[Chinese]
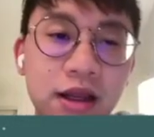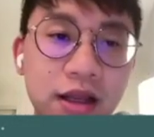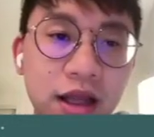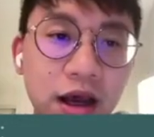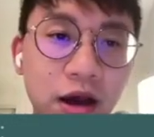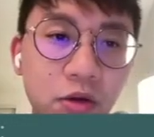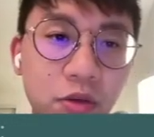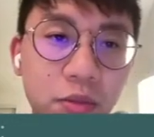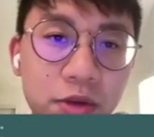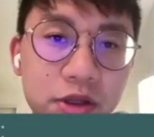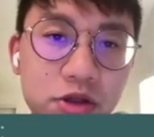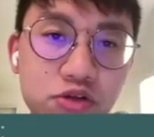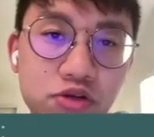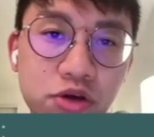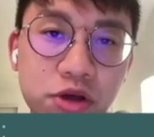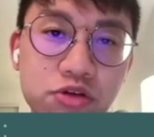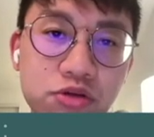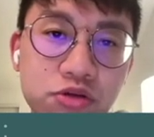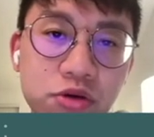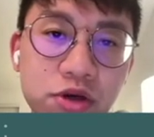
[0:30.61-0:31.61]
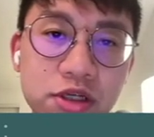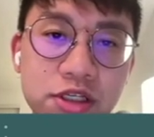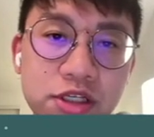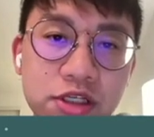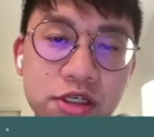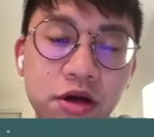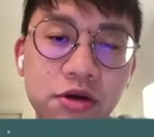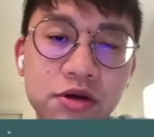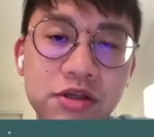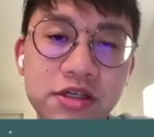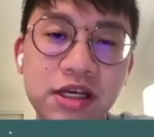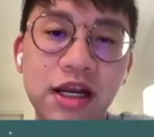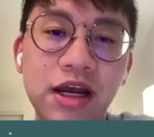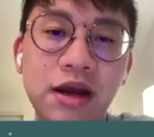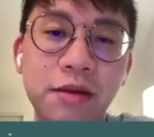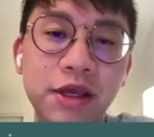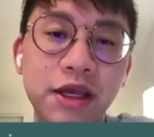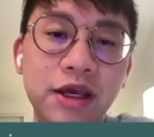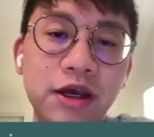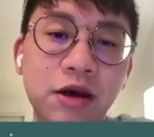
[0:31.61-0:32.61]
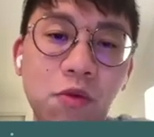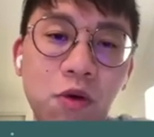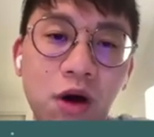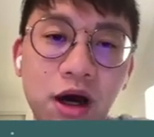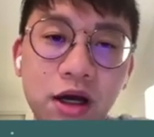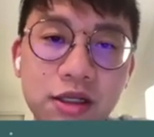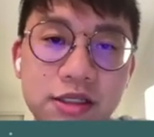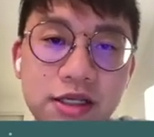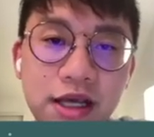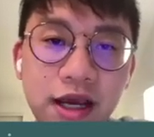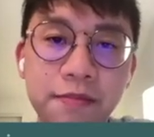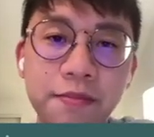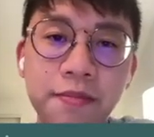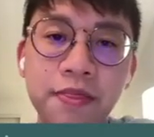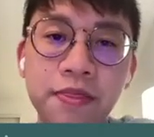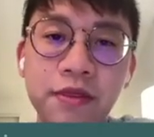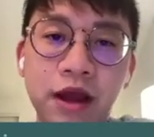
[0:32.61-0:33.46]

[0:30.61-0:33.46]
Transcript: 那我们最初的时候 set up 一个网站，